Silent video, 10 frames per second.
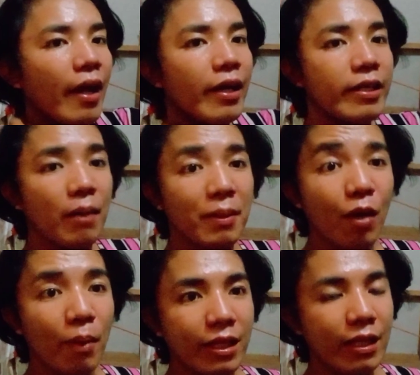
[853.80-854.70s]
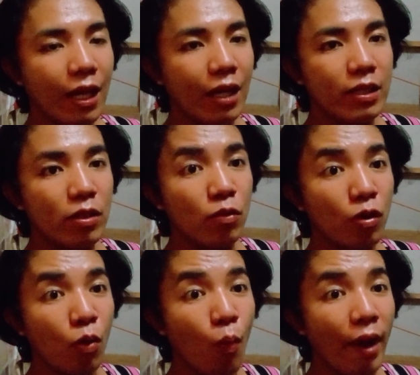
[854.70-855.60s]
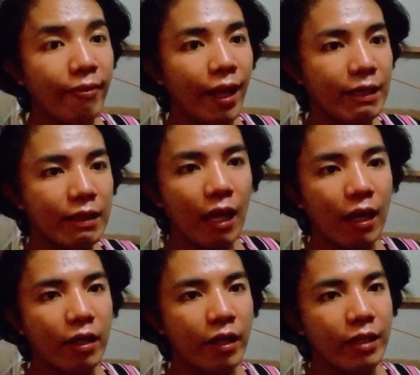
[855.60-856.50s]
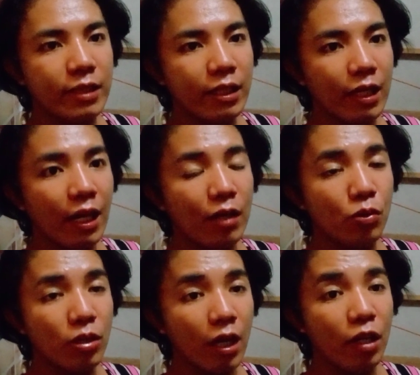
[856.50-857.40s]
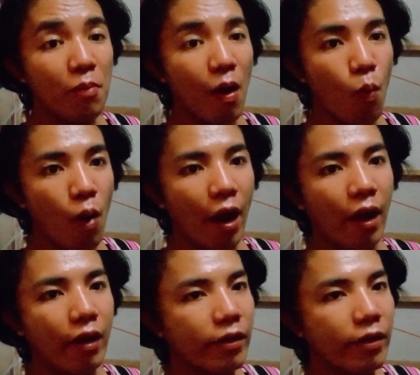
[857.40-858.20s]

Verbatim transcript: hindi naman ako magtatagal dito one night lang kasi kailangan ko talagang makuha